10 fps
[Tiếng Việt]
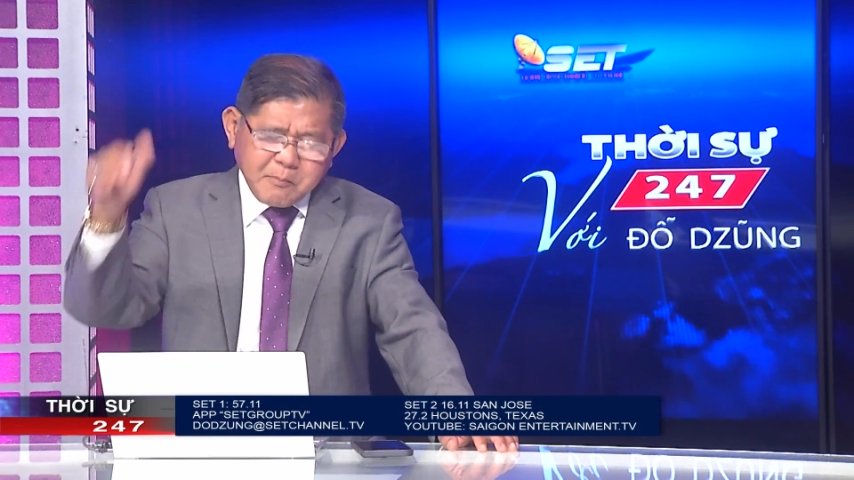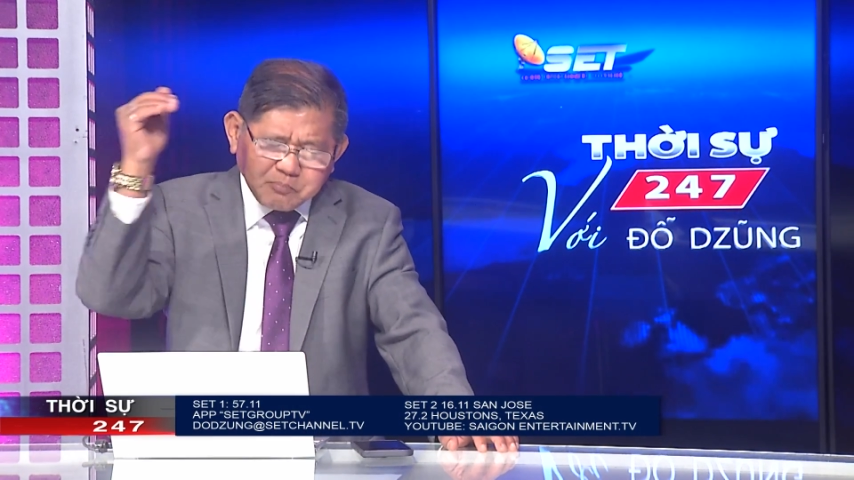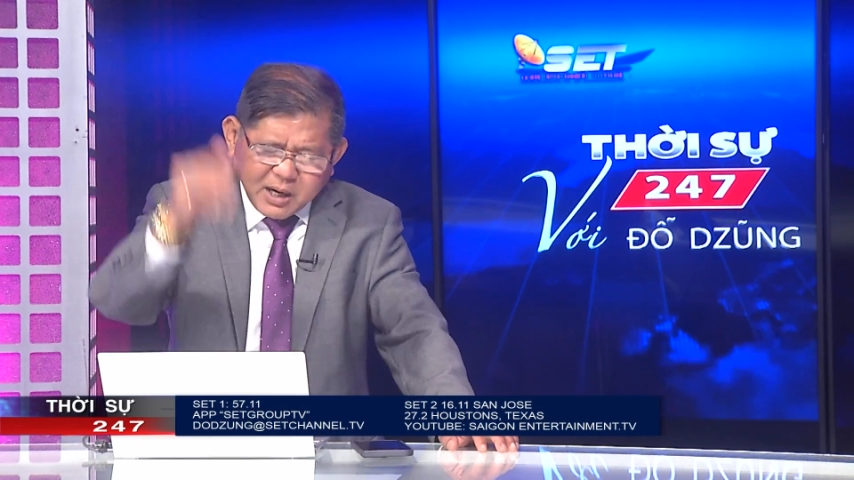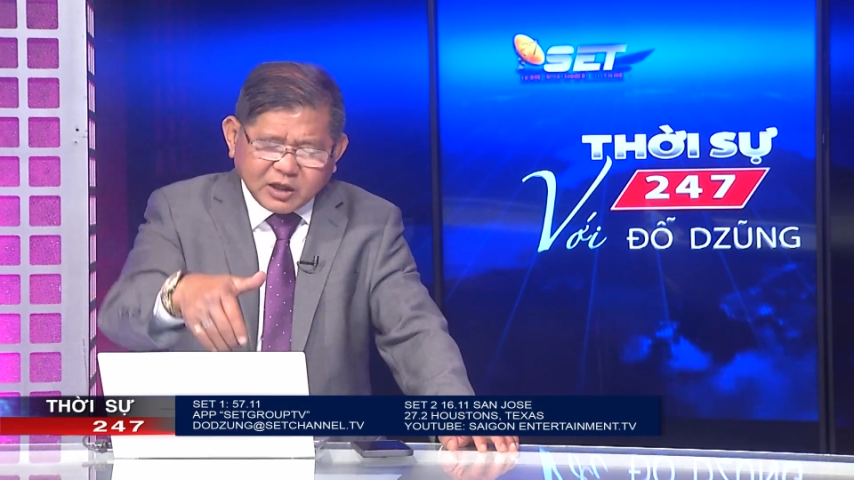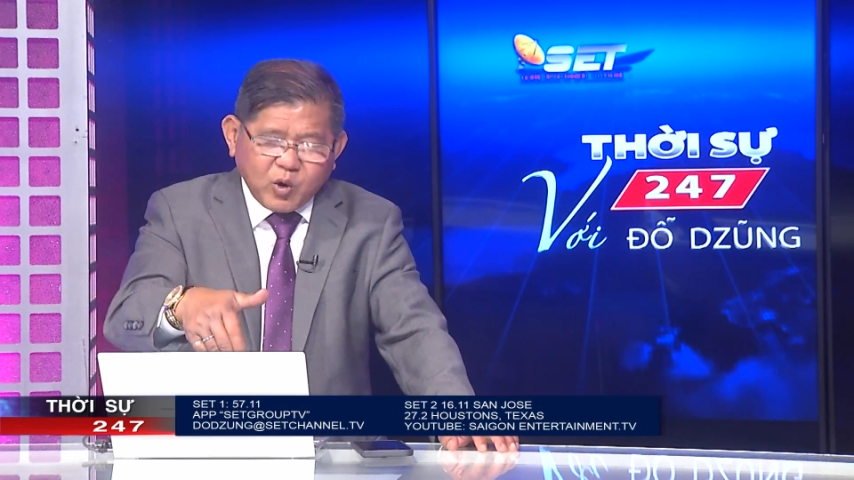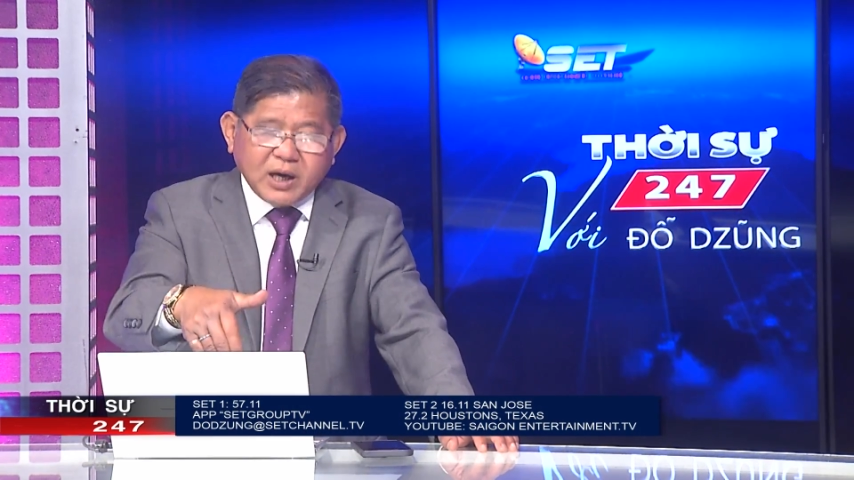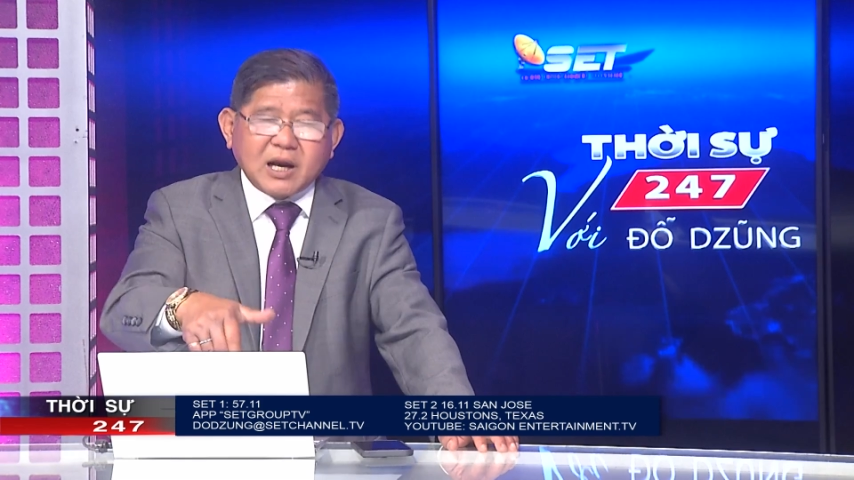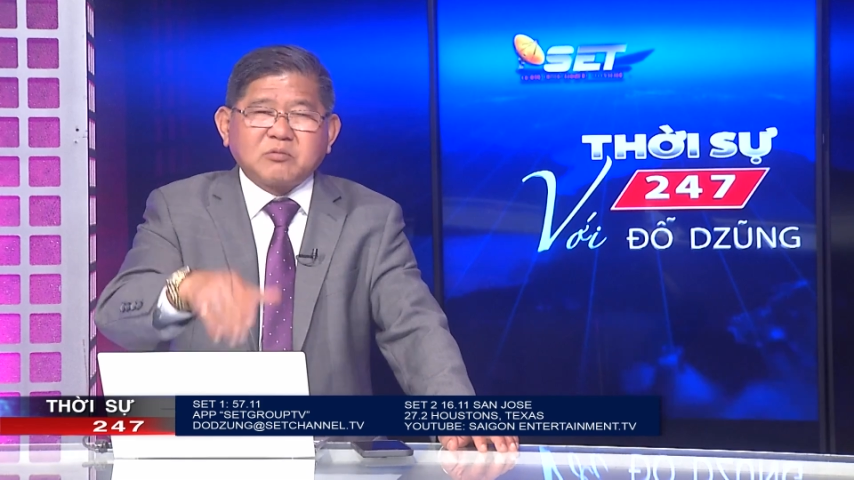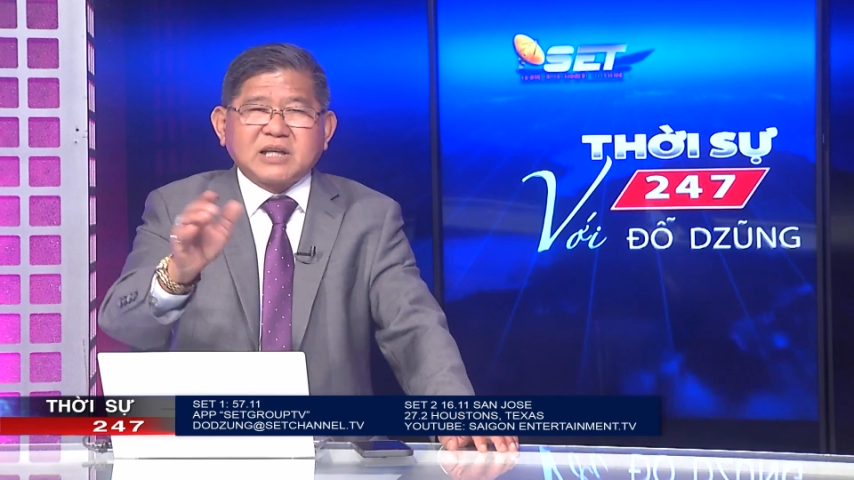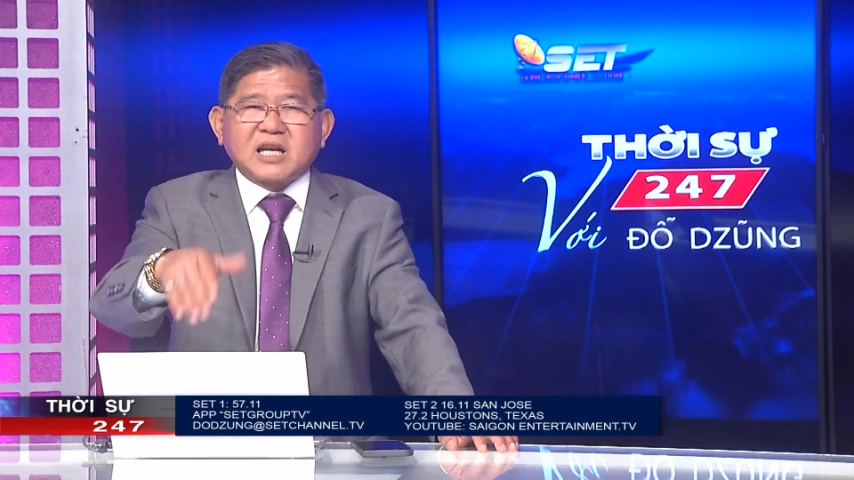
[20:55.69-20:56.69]
Bất luận
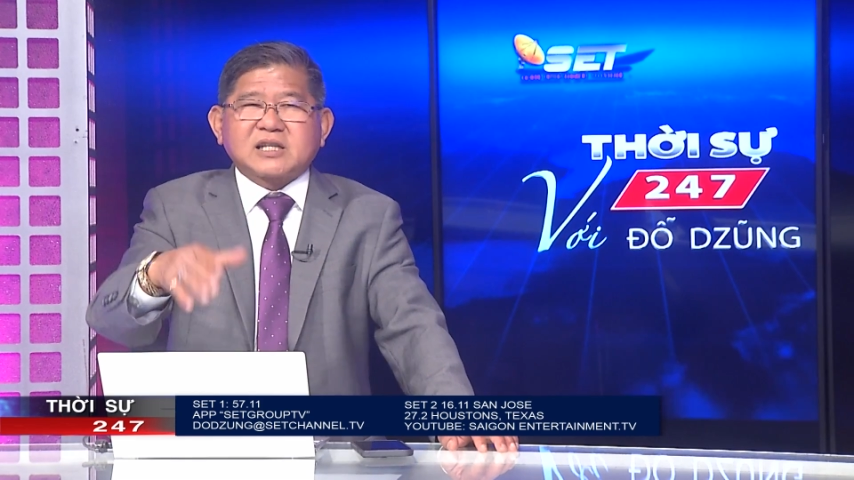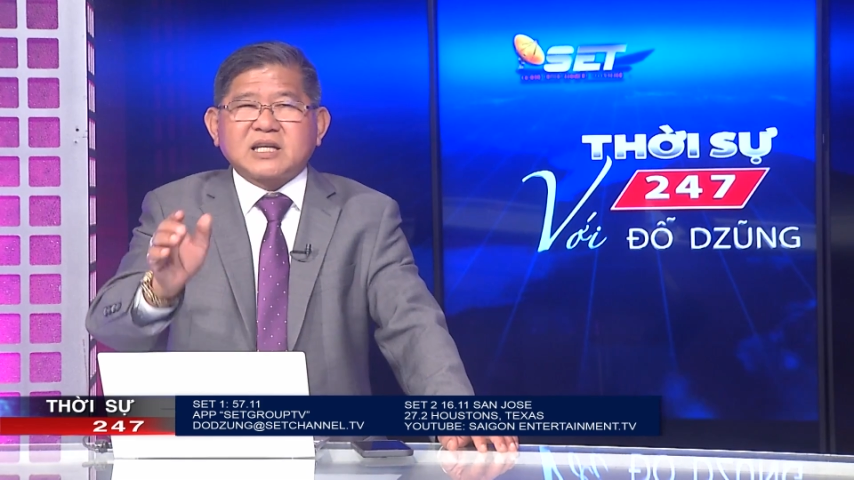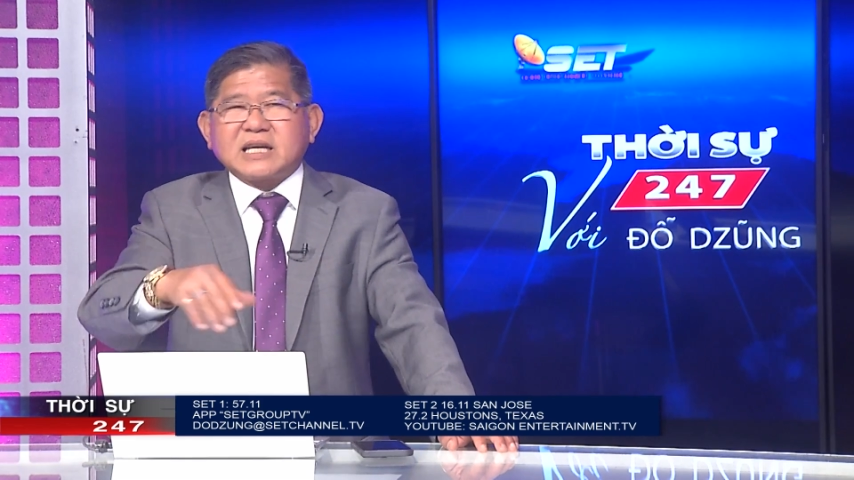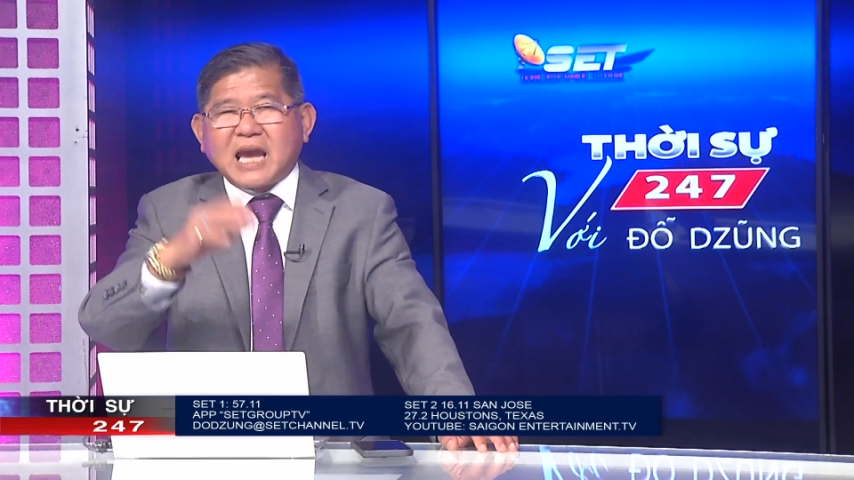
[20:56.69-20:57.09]
là ông Zelensky